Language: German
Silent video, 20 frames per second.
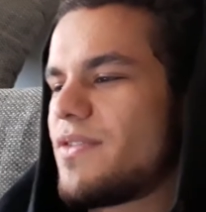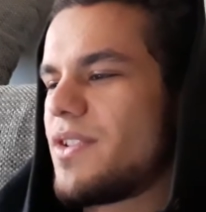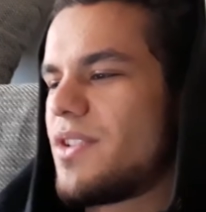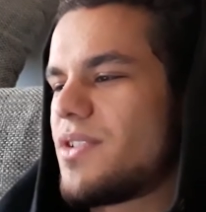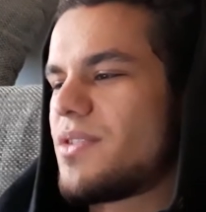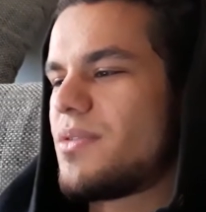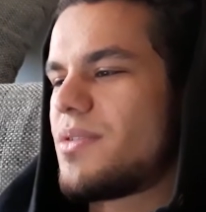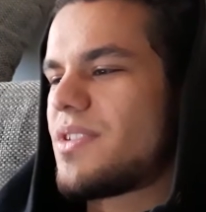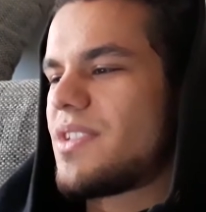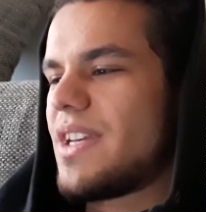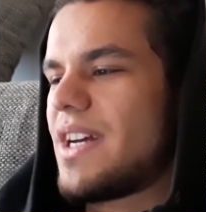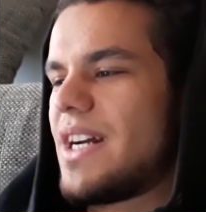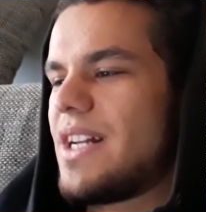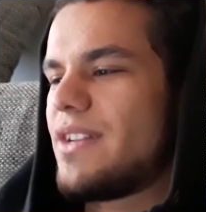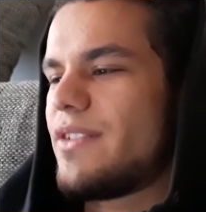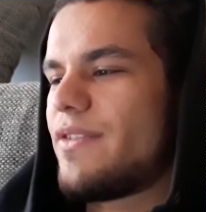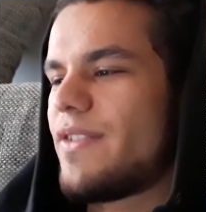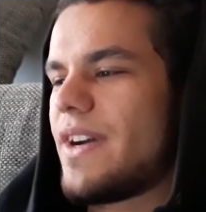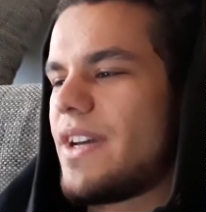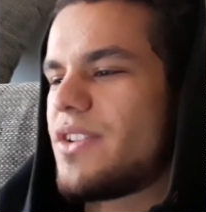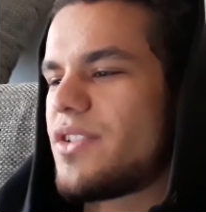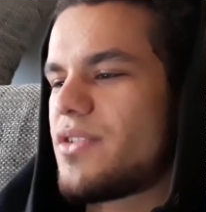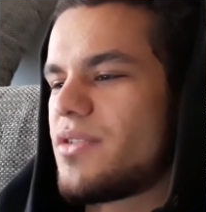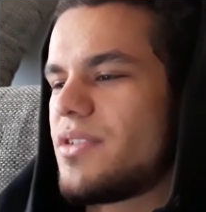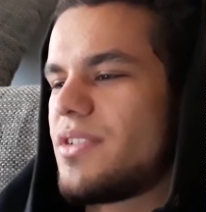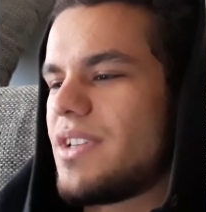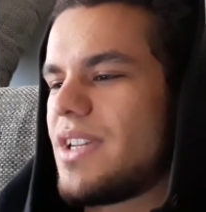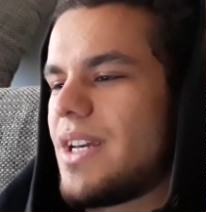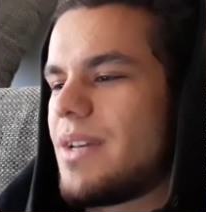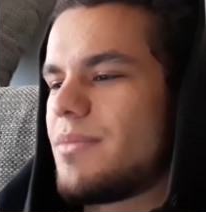würdest du zahlen für eine
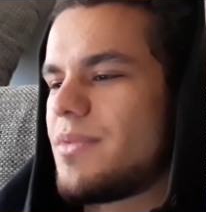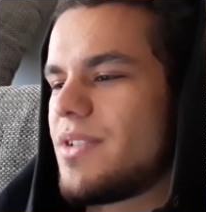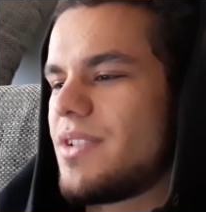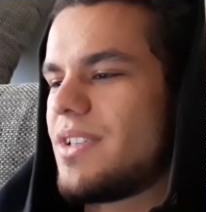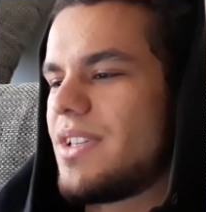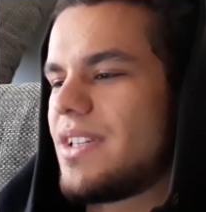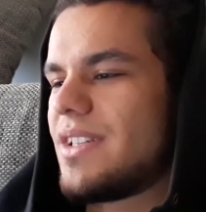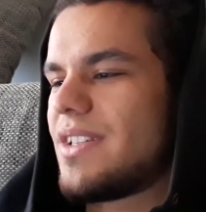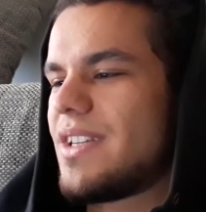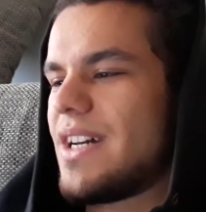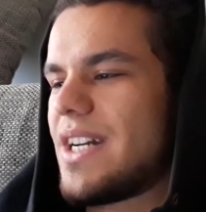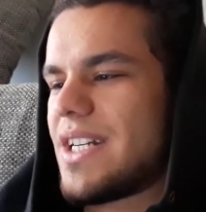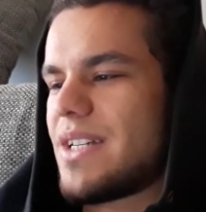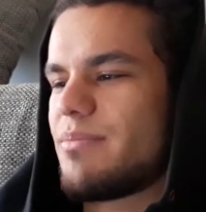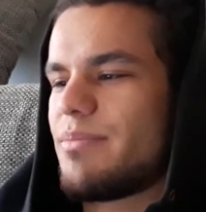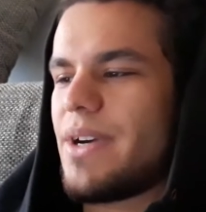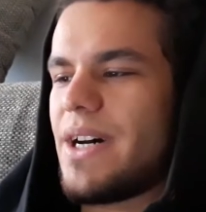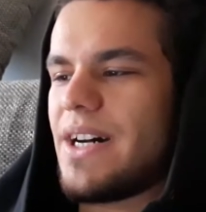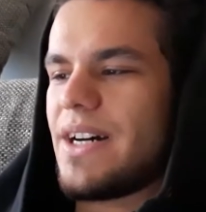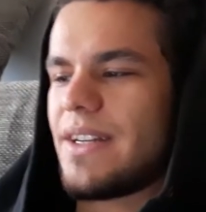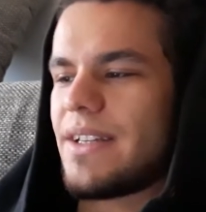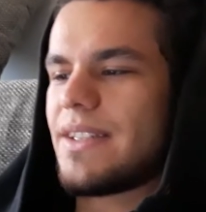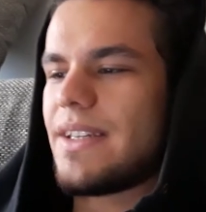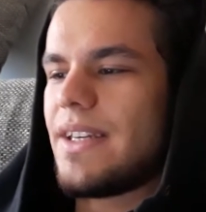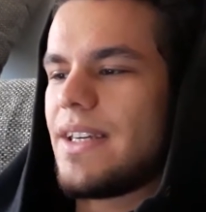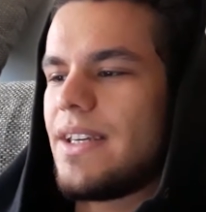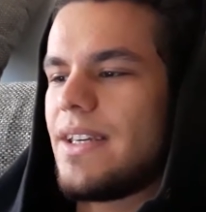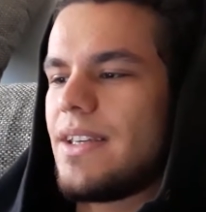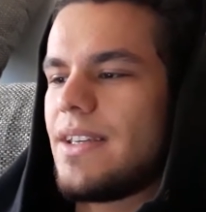Stunde in einem sonnigen Tag im Park?